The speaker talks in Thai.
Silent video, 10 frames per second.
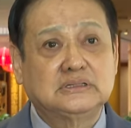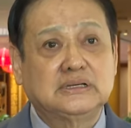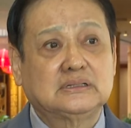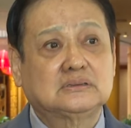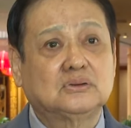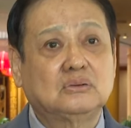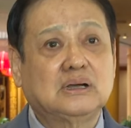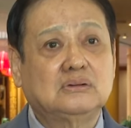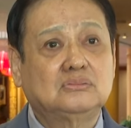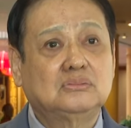เศรษฐกิจของ
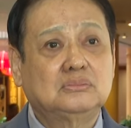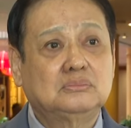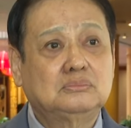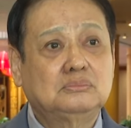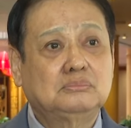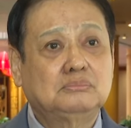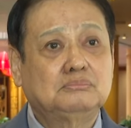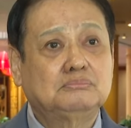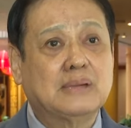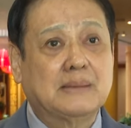เรา
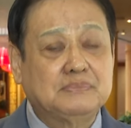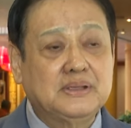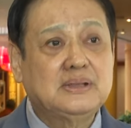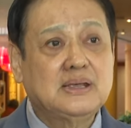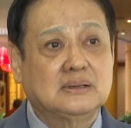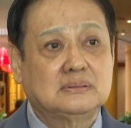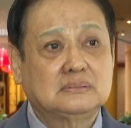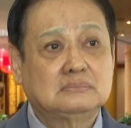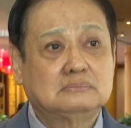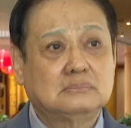แบบนี้เนี่ย
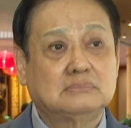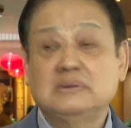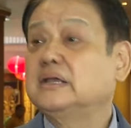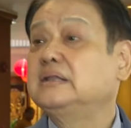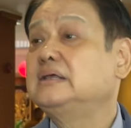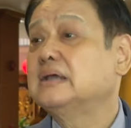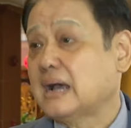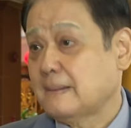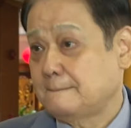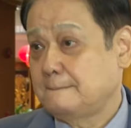มันไม่ใช่นิ
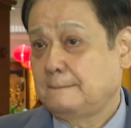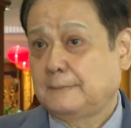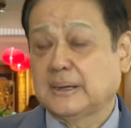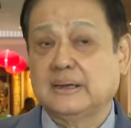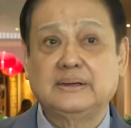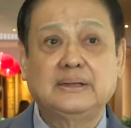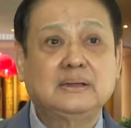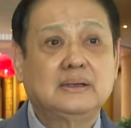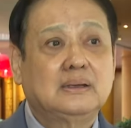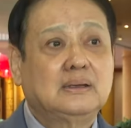ยามแต่คราว
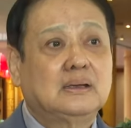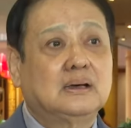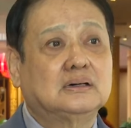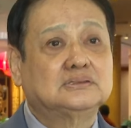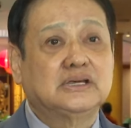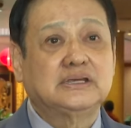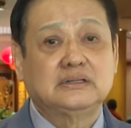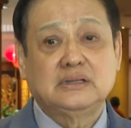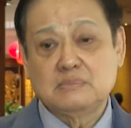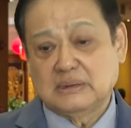นี้เศรษฐ
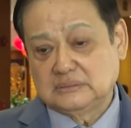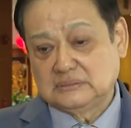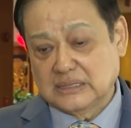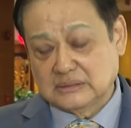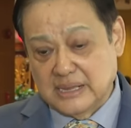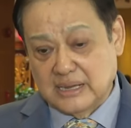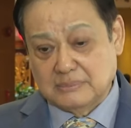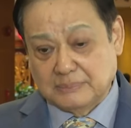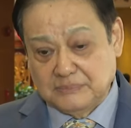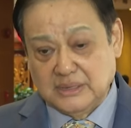กิจที่มันติดเตียง
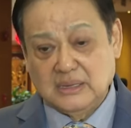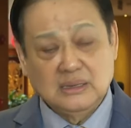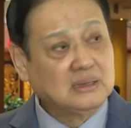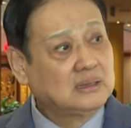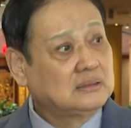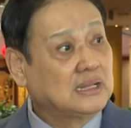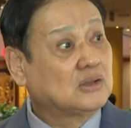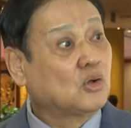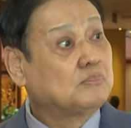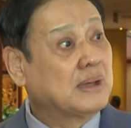แบบนี้ติด
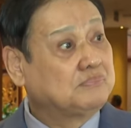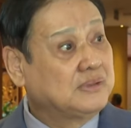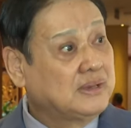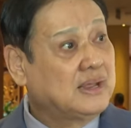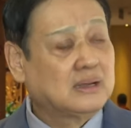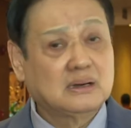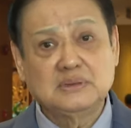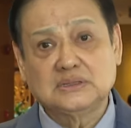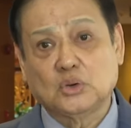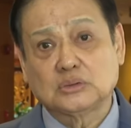ลมแบบนี้เนี่ยแล้ว
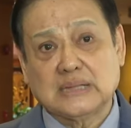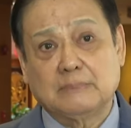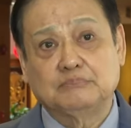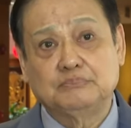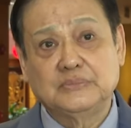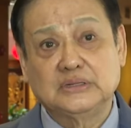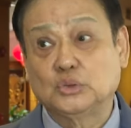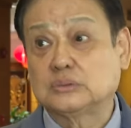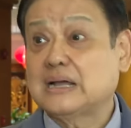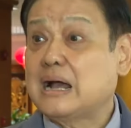มันโตต่ำ
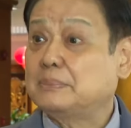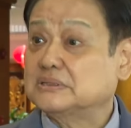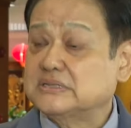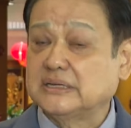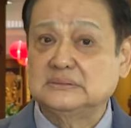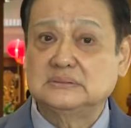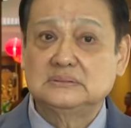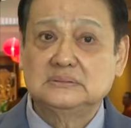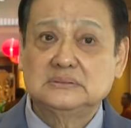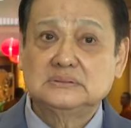1.9%
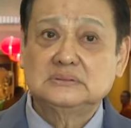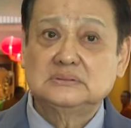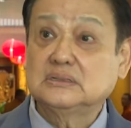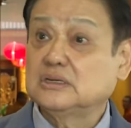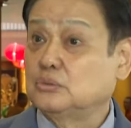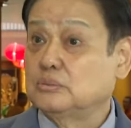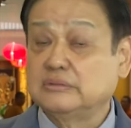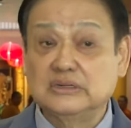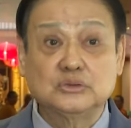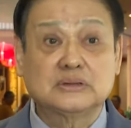แล้วถ้าคุณบอ
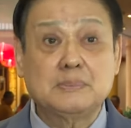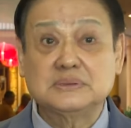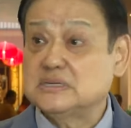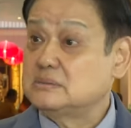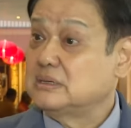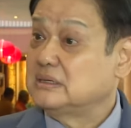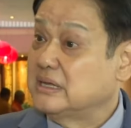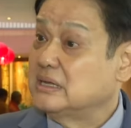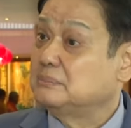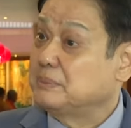กว่า 1.9% มัน
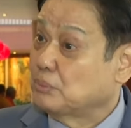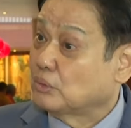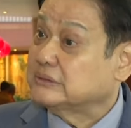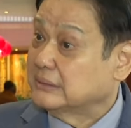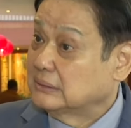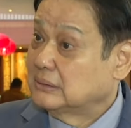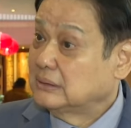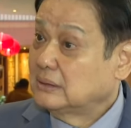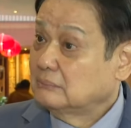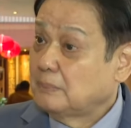ดีมันผิดปกติ
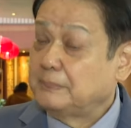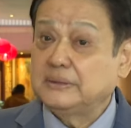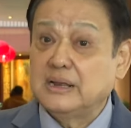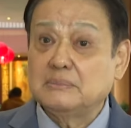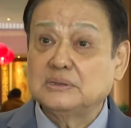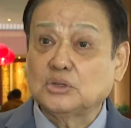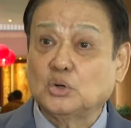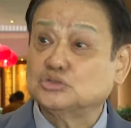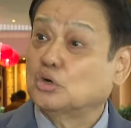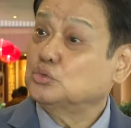เพราะปีที่แล้วมันโต